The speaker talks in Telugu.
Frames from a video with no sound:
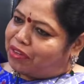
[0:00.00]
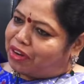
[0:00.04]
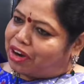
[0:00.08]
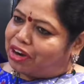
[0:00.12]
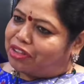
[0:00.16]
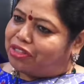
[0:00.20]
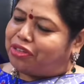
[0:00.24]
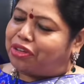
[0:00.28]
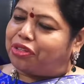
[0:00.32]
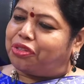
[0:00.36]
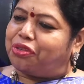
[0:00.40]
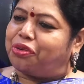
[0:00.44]
ఇక్కడ
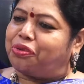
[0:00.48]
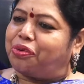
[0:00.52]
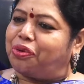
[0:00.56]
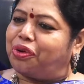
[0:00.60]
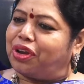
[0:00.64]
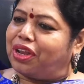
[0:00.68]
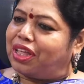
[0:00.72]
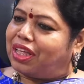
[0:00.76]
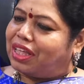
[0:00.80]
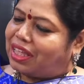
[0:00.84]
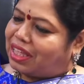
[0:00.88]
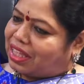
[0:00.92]

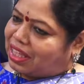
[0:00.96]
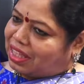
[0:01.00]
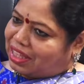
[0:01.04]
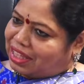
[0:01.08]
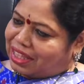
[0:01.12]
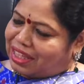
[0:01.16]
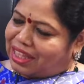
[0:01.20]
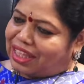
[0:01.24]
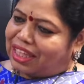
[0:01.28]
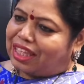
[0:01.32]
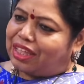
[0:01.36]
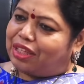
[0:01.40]
చదువుకొని
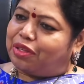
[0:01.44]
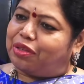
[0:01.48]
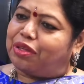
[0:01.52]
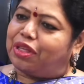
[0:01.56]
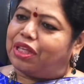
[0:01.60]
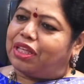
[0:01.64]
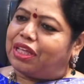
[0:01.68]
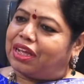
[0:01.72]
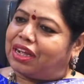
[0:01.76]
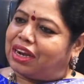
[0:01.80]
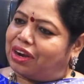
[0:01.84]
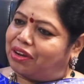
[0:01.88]
ఈ
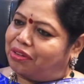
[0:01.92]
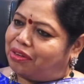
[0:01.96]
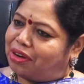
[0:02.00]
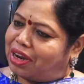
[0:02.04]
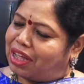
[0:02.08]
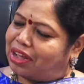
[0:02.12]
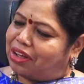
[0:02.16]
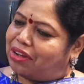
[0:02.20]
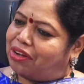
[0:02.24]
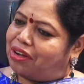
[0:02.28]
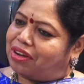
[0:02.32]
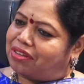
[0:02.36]
ఇక్కడ ఉన్న
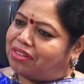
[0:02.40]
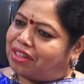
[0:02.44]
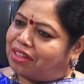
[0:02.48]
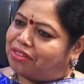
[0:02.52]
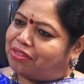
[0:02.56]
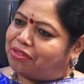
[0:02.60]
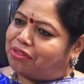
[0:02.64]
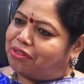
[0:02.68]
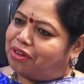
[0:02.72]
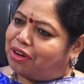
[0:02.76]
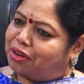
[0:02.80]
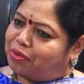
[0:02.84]
గర్ల్స్ హై
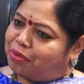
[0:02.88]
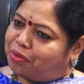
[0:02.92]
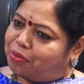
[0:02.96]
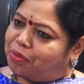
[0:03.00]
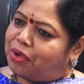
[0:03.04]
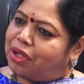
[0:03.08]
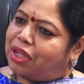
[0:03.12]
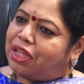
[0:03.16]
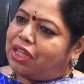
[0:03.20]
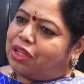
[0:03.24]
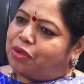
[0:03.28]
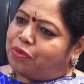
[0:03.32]
స్కూల్లో
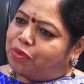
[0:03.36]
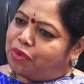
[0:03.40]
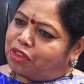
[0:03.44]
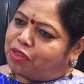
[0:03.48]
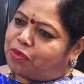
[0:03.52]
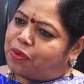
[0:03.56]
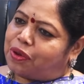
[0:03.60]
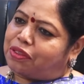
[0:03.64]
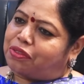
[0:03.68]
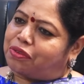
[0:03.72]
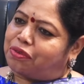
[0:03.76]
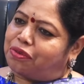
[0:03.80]

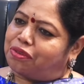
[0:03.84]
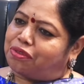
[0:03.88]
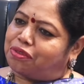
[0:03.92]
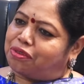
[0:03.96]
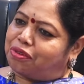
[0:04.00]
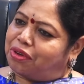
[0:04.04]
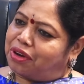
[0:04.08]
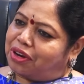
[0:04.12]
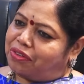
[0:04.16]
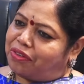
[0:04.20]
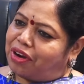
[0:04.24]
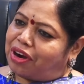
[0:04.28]
మున్సిపల్
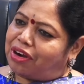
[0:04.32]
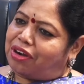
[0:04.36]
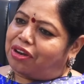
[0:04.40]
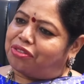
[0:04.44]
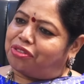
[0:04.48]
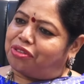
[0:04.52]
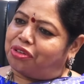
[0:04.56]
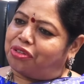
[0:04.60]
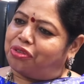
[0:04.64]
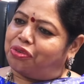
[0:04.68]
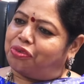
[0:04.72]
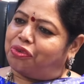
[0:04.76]
స్కూల్స్లోని వాటిలో
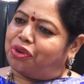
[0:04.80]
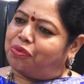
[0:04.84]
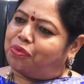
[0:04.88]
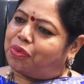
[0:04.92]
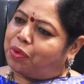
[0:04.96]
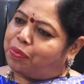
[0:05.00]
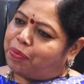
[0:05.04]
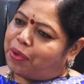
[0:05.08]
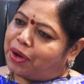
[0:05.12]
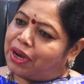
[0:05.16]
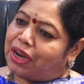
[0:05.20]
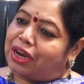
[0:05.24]
చదువుకొని మా
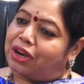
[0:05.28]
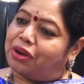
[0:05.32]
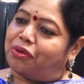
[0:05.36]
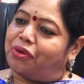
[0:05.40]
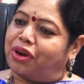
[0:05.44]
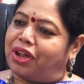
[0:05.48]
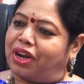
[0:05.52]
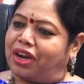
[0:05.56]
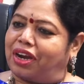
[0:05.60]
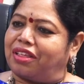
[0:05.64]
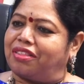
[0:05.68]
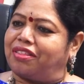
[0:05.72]
పిల్లల్ని కూడా
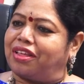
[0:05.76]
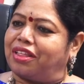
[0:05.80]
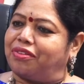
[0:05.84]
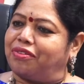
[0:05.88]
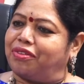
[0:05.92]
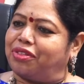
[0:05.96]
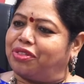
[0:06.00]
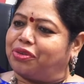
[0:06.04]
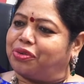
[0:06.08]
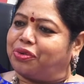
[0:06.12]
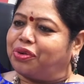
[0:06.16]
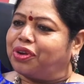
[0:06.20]
ఇక్కడే
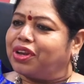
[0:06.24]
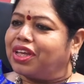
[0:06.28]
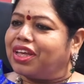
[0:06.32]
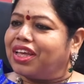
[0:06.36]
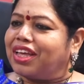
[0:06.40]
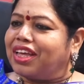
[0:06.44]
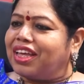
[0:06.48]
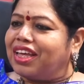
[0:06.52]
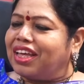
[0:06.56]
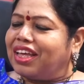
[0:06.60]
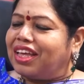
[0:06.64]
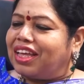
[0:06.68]
చదివించుకొని
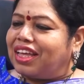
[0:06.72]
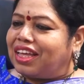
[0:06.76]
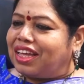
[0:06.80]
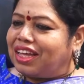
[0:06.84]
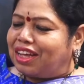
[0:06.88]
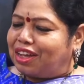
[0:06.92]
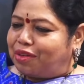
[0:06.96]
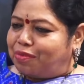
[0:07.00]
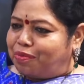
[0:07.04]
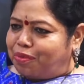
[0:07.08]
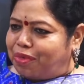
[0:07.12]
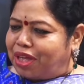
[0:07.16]

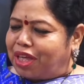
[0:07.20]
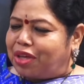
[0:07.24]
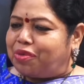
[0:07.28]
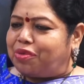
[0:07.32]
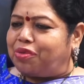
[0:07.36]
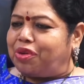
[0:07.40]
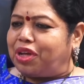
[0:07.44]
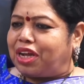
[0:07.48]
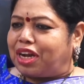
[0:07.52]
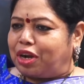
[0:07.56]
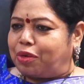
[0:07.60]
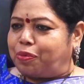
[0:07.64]
మేము
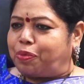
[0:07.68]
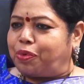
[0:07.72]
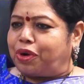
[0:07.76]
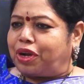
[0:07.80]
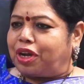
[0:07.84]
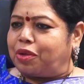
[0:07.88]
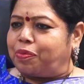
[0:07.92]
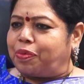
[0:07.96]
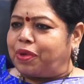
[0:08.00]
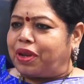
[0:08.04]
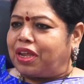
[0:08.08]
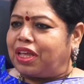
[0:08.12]
ఇక్కడ పుట్టి
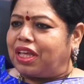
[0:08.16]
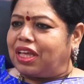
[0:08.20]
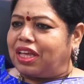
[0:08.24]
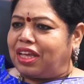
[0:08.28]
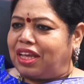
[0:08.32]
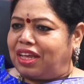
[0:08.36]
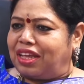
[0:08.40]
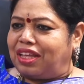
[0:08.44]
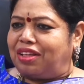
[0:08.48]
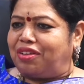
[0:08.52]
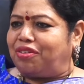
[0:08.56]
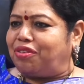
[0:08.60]
పెరిగి
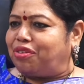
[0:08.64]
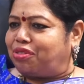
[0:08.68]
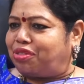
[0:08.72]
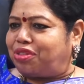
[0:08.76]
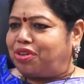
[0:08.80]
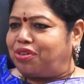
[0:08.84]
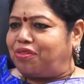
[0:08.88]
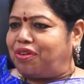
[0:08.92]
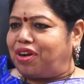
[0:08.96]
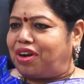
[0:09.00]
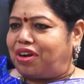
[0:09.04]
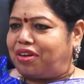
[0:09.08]
వచ్చిన
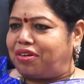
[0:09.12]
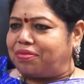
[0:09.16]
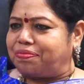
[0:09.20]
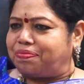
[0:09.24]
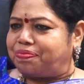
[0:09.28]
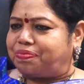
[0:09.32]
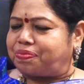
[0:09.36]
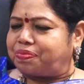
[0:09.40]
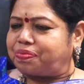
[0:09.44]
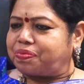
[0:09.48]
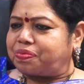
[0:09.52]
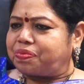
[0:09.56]
వాళ్ళం
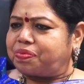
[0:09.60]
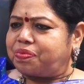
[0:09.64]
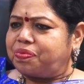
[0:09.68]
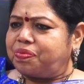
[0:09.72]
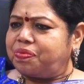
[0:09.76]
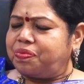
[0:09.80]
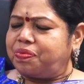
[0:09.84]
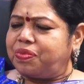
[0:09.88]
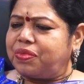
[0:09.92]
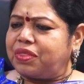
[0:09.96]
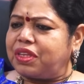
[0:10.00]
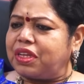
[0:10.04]

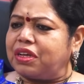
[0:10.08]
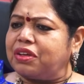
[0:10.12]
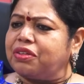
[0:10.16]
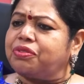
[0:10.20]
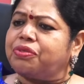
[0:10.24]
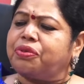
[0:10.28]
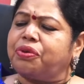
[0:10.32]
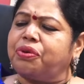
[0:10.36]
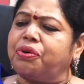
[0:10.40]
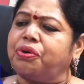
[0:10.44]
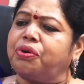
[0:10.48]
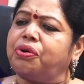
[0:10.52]

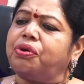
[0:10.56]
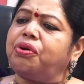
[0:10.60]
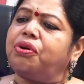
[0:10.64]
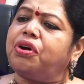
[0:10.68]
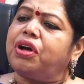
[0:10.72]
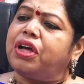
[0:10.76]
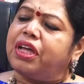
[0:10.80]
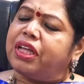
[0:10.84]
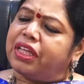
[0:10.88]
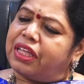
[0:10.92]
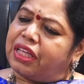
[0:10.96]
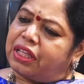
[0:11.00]
సో
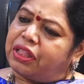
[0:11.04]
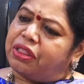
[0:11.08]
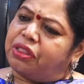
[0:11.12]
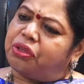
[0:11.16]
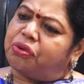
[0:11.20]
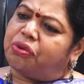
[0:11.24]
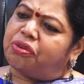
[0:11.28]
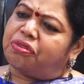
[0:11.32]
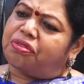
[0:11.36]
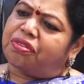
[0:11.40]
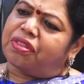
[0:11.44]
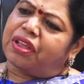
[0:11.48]
ఎందుకు
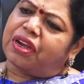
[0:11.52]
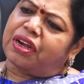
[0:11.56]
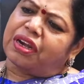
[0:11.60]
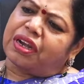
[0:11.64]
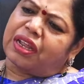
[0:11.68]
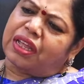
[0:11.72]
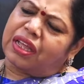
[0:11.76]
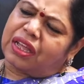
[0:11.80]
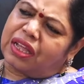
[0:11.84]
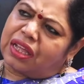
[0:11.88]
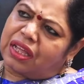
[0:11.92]
వస్తుందంటే